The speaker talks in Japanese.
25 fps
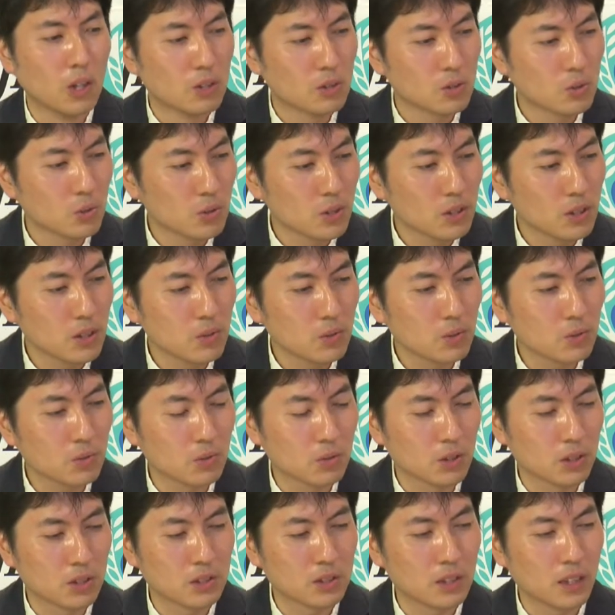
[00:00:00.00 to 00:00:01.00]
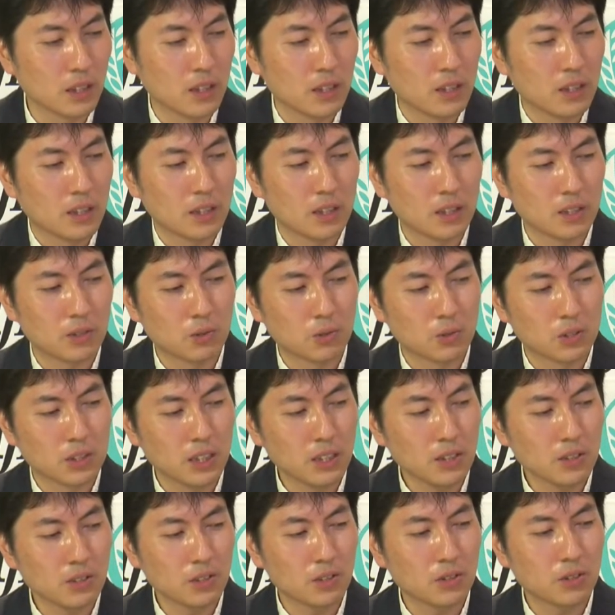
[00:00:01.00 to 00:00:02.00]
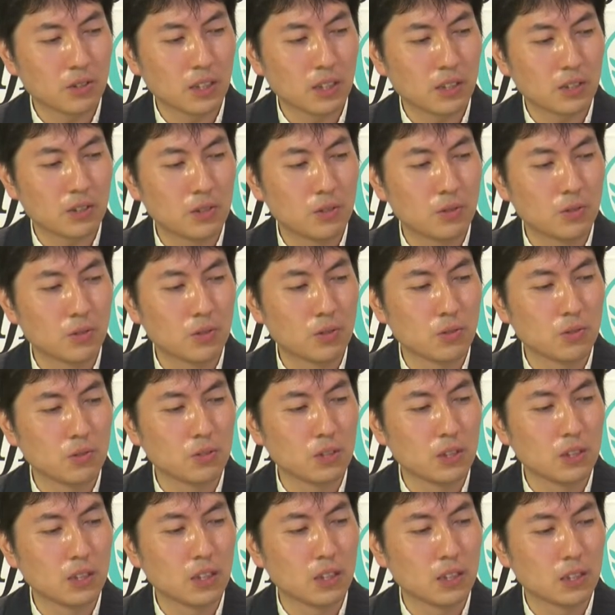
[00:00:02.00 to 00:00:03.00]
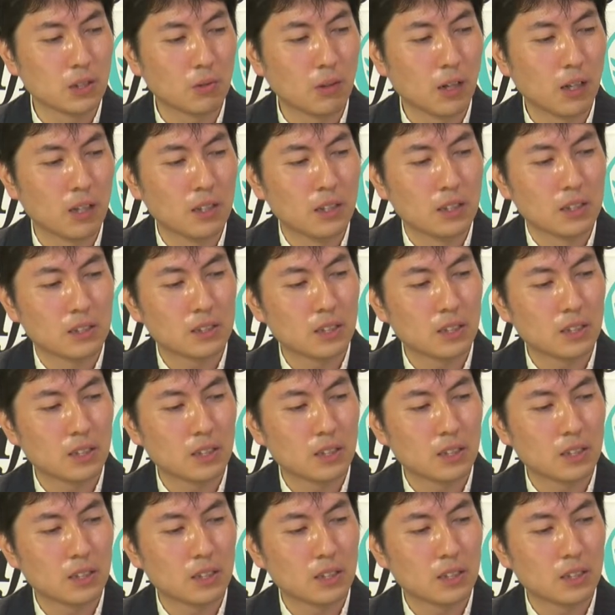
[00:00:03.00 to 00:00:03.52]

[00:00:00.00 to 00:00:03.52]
それによるとですね、えっと、1992年では